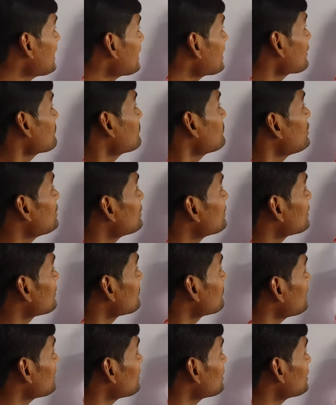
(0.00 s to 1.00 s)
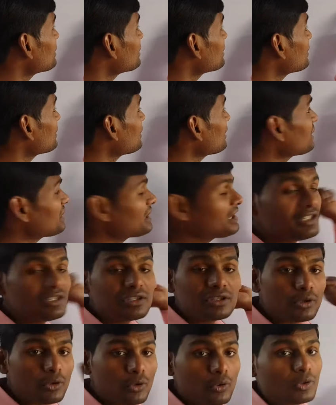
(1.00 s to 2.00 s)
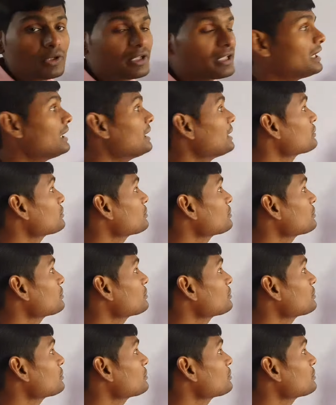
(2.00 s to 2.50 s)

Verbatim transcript: एक मीटर में कितने इंच होंगे